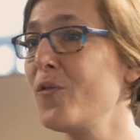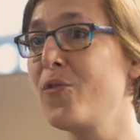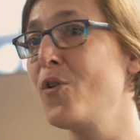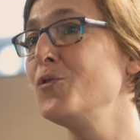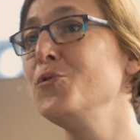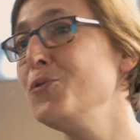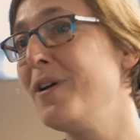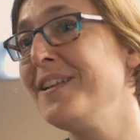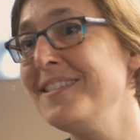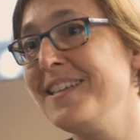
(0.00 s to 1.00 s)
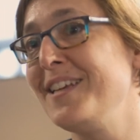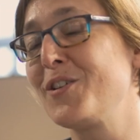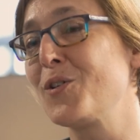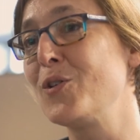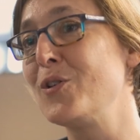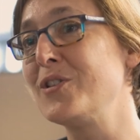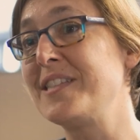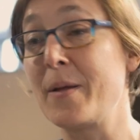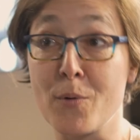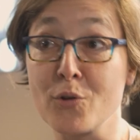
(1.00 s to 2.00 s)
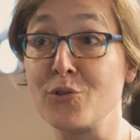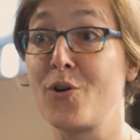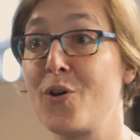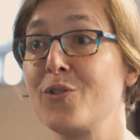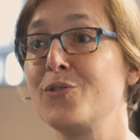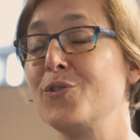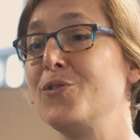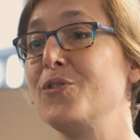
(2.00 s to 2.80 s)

vendu à l'idée que c'est important de,